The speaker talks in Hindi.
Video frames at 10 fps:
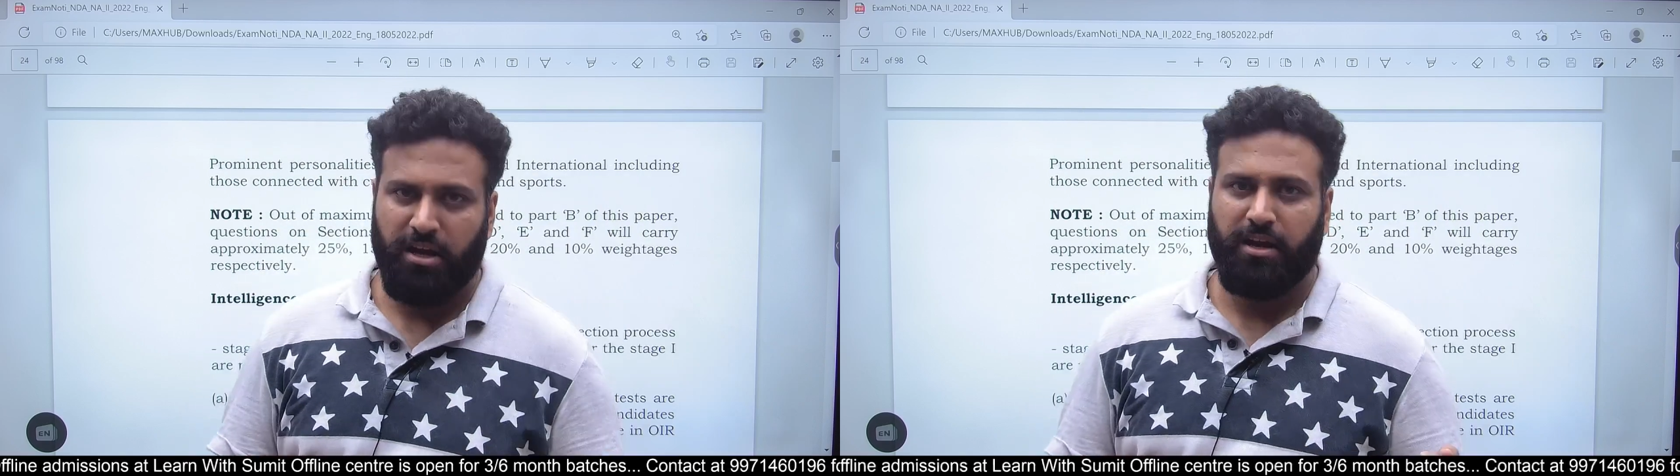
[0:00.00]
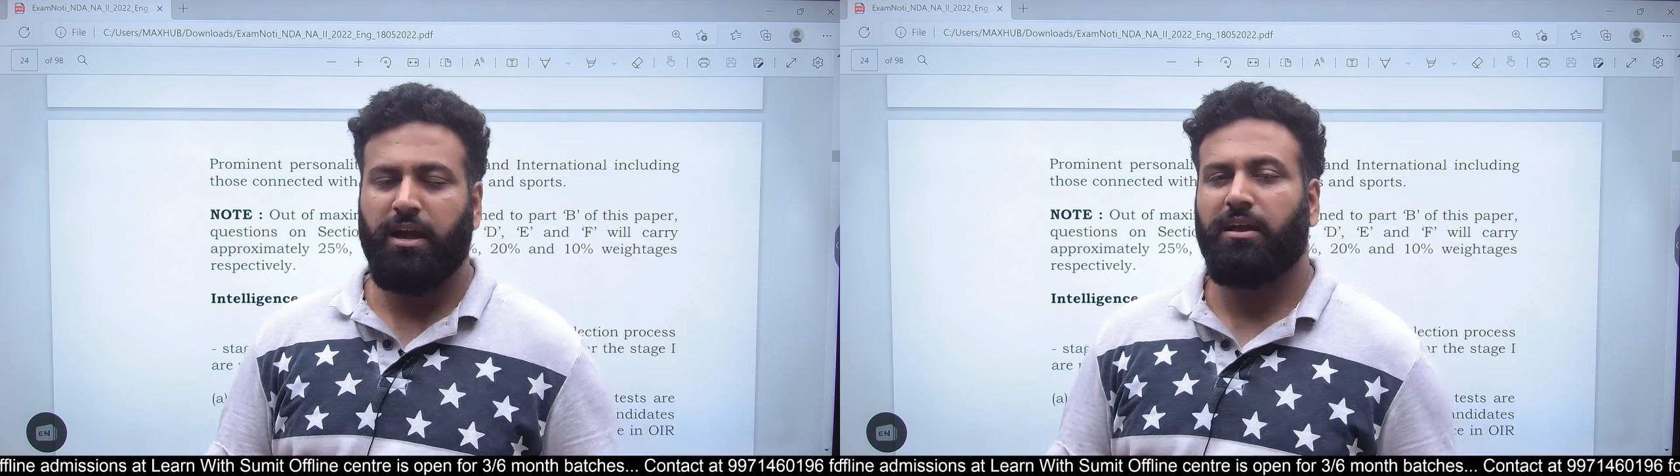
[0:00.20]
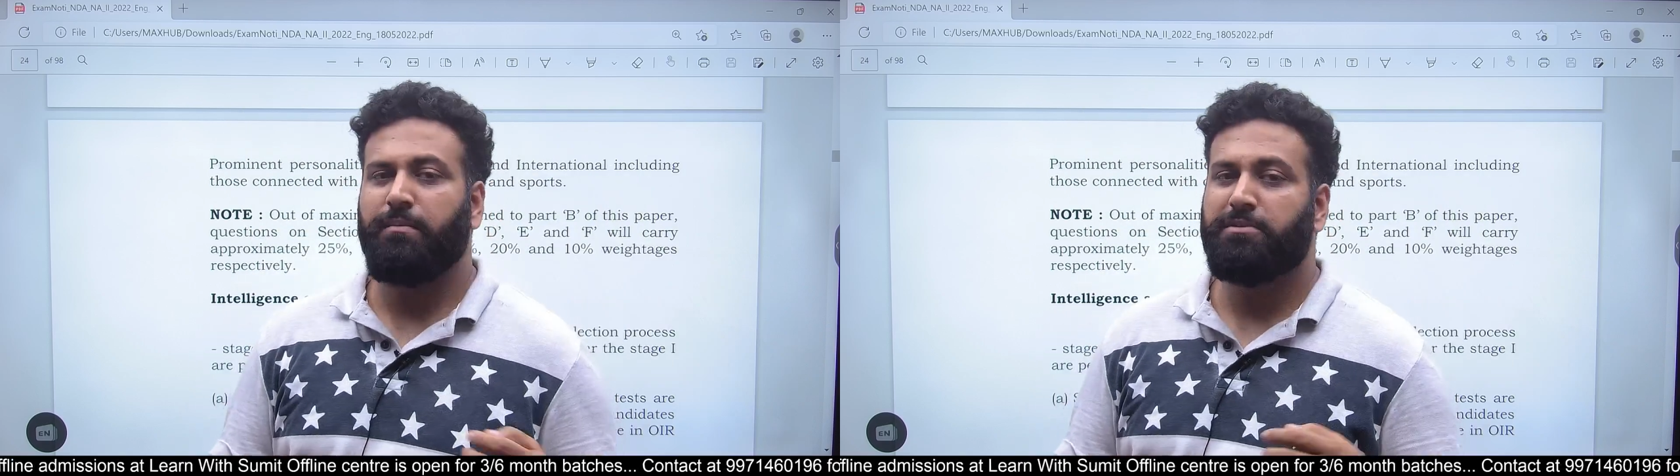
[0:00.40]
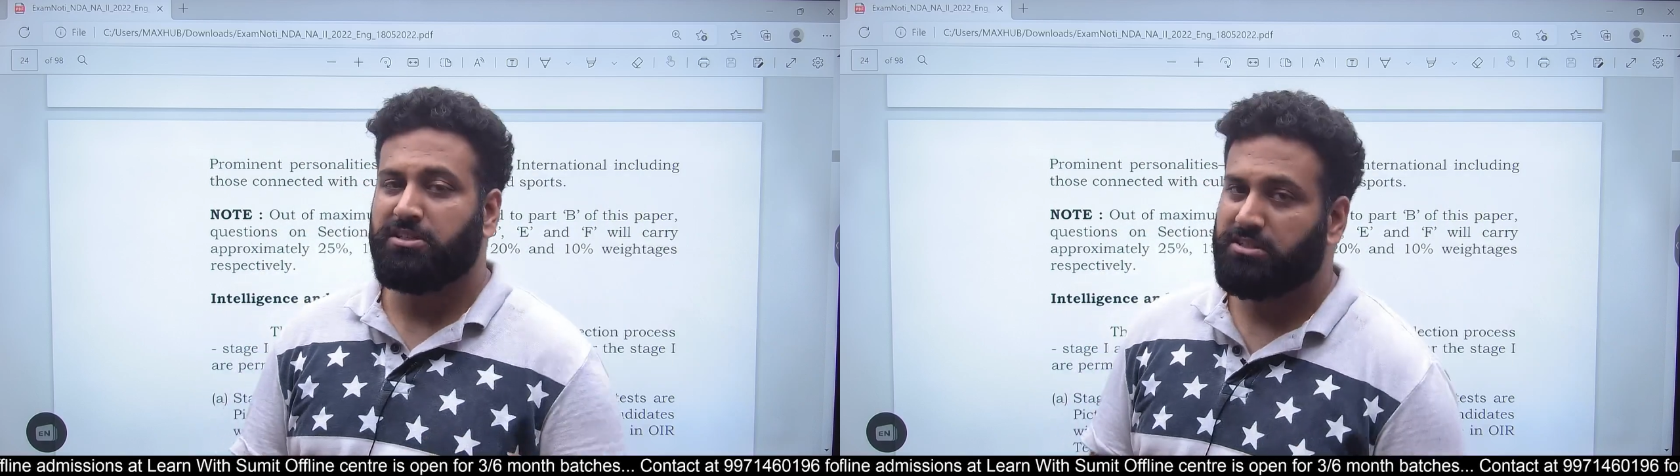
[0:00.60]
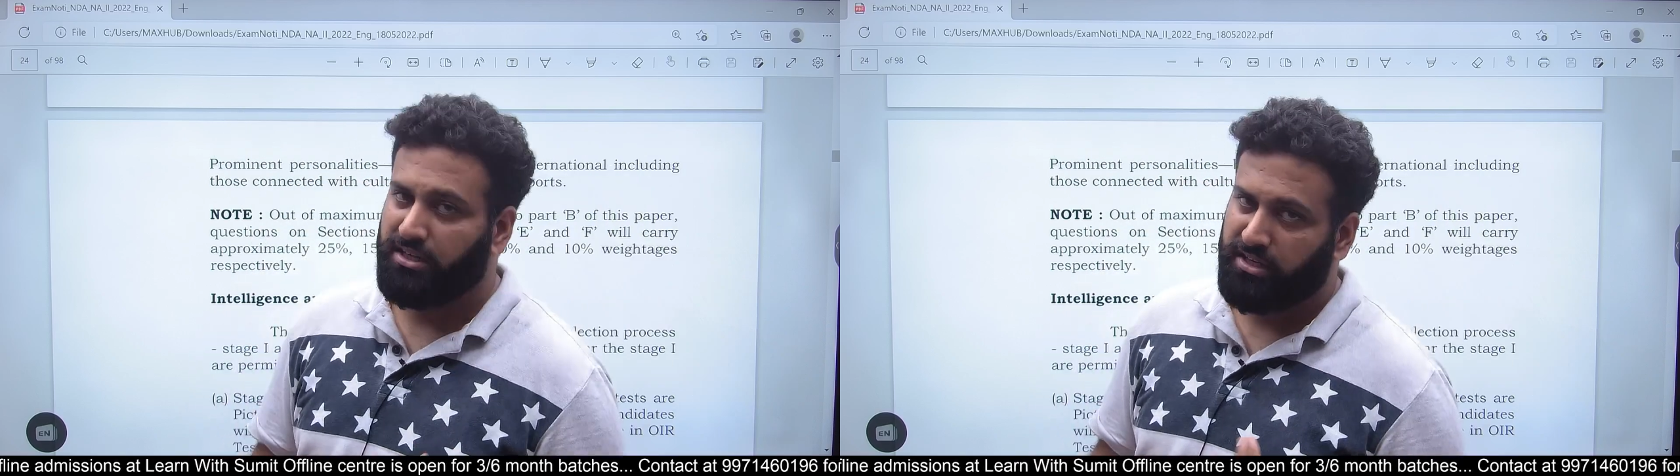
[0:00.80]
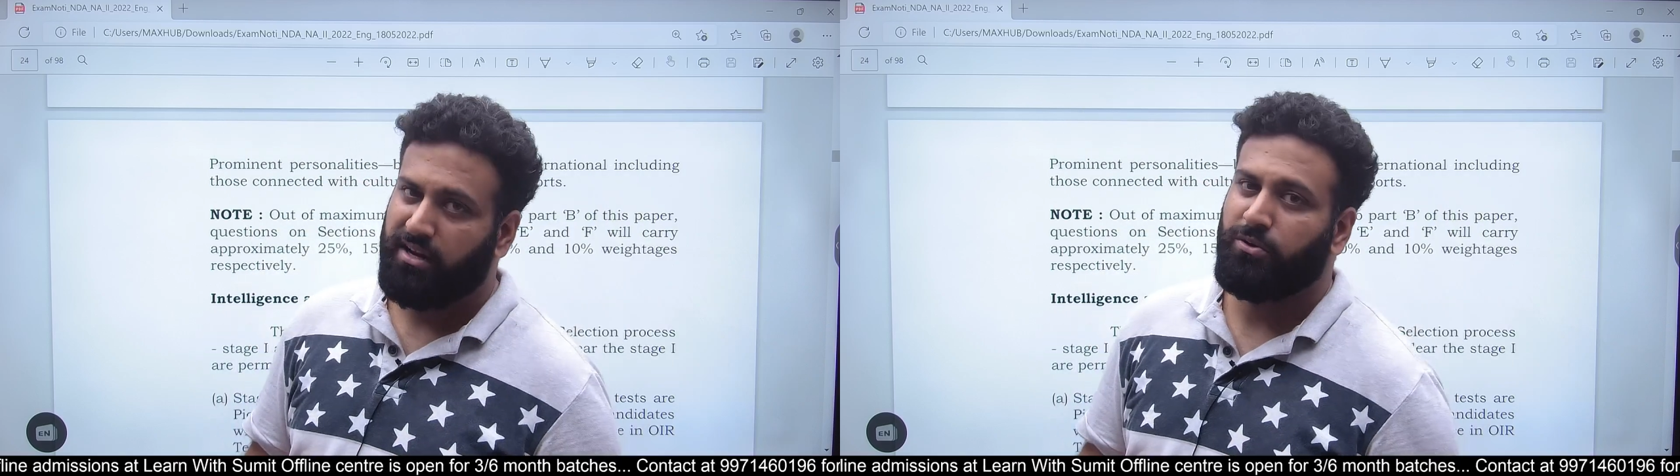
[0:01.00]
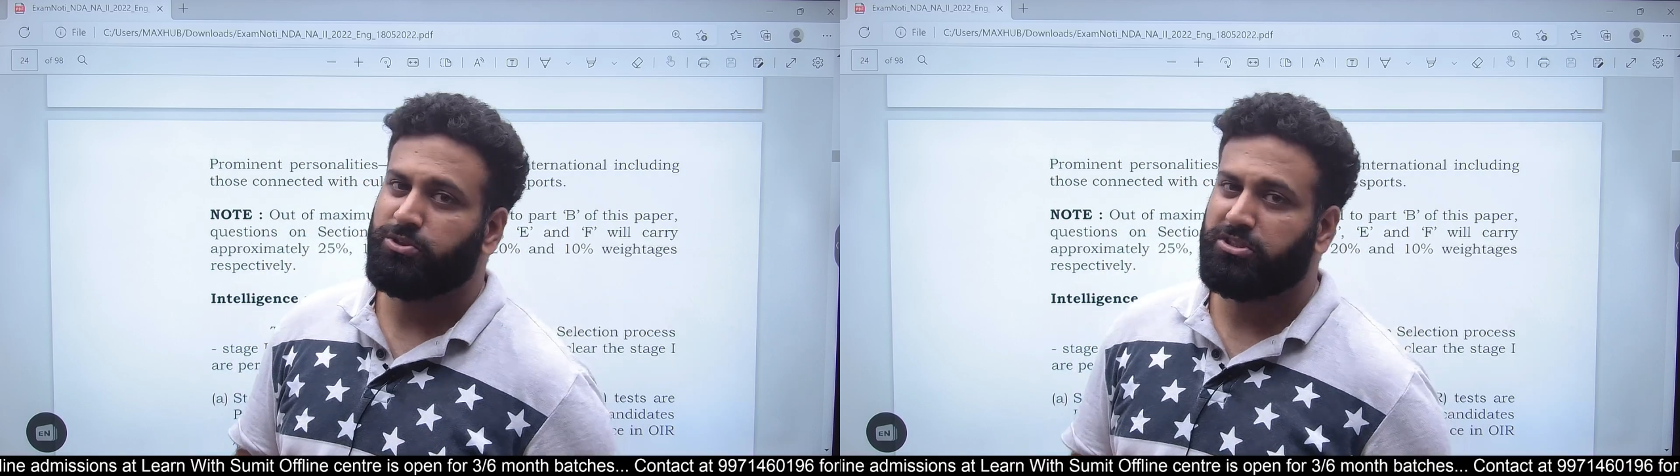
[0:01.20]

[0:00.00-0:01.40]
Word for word: गए केमिस्ट्री से 18 क्वेश्चन